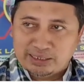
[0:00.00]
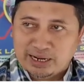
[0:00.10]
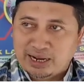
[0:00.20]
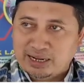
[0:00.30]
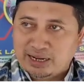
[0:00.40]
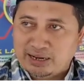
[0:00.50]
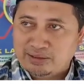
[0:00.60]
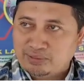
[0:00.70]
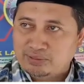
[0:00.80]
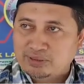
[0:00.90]
katakanlah
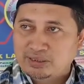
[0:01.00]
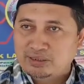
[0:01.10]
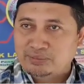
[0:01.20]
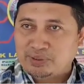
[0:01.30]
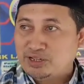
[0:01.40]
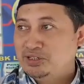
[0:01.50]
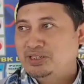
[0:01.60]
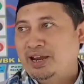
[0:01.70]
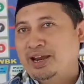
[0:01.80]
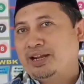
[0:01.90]

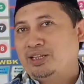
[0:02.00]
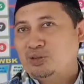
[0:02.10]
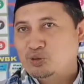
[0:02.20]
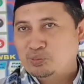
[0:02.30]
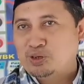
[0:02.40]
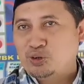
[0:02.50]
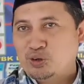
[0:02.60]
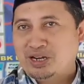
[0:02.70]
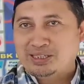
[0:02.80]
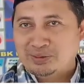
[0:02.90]
presiden atau
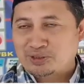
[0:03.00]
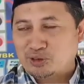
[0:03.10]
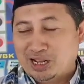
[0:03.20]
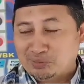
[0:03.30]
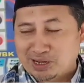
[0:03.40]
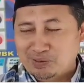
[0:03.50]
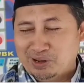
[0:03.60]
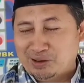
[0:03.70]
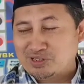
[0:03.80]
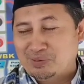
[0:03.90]
gubernur nanti sholat
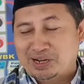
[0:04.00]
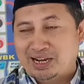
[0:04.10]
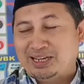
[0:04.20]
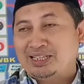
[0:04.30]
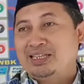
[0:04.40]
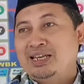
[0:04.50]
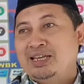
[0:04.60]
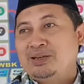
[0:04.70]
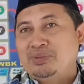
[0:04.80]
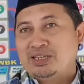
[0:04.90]
bareng-bareng sama rakyat
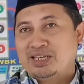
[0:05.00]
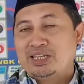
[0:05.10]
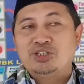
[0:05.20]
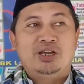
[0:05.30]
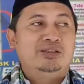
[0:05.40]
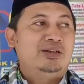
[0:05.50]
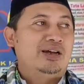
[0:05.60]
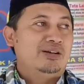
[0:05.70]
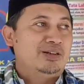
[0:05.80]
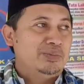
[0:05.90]
biasanya insya Allah
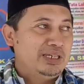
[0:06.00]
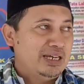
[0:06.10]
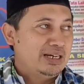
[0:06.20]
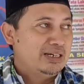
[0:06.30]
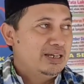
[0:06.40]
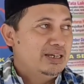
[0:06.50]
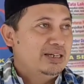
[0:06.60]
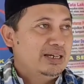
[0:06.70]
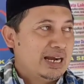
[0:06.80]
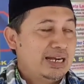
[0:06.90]
kalau demikian
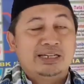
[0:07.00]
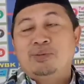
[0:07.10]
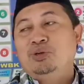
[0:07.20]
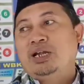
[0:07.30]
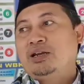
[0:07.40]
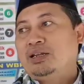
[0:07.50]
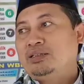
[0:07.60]
akan dikabulkan